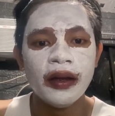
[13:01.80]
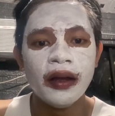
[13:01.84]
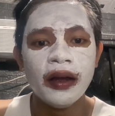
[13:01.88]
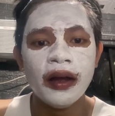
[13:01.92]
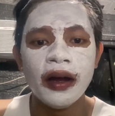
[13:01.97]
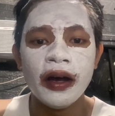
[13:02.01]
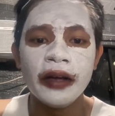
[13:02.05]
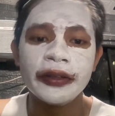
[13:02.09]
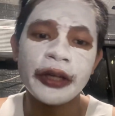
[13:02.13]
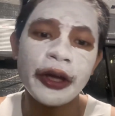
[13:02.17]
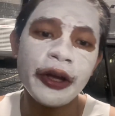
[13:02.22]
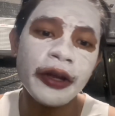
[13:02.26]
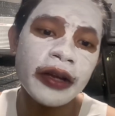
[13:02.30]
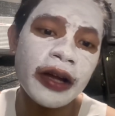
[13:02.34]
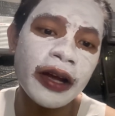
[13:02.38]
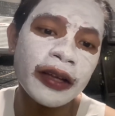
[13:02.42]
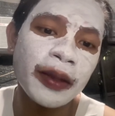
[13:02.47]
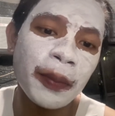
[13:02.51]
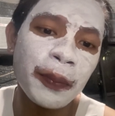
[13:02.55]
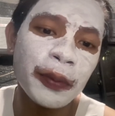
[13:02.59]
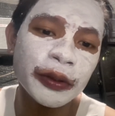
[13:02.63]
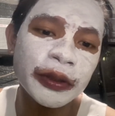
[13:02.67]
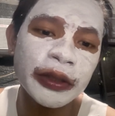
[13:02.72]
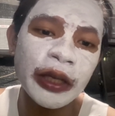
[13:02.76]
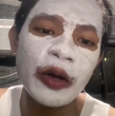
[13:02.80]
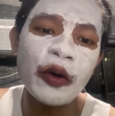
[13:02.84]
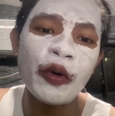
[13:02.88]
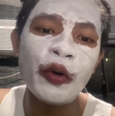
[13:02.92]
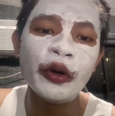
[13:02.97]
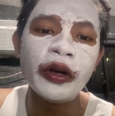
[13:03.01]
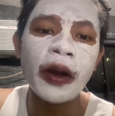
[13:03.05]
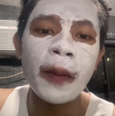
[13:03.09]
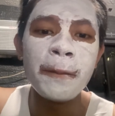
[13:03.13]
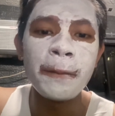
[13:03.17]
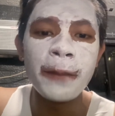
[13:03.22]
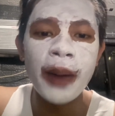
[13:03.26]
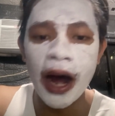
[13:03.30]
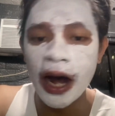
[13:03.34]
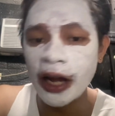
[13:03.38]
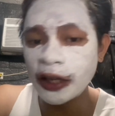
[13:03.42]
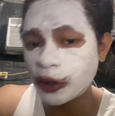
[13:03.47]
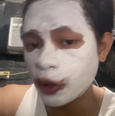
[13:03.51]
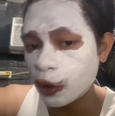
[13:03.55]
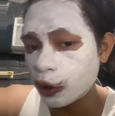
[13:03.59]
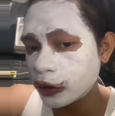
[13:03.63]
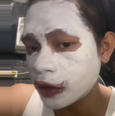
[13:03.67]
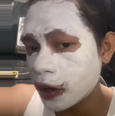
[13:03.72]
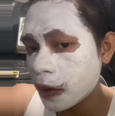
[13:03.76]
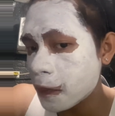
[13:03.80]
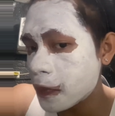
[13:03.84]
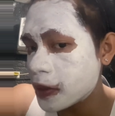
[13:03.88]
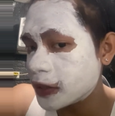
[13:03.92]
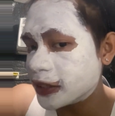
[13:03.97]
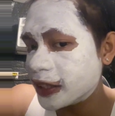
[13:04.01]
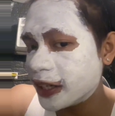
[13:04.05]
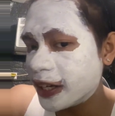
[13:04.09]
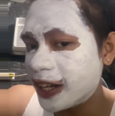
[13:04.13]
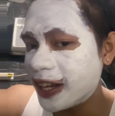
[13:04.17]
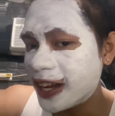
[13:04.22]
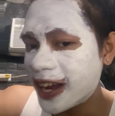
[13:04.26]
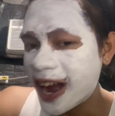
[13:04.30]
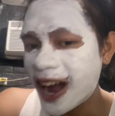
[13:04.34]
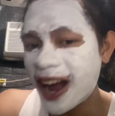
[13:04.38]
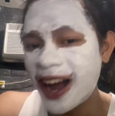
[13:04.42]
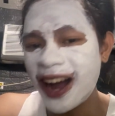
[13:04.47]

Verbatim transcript: At ayun nga, tapos yung unang patong ng masilya.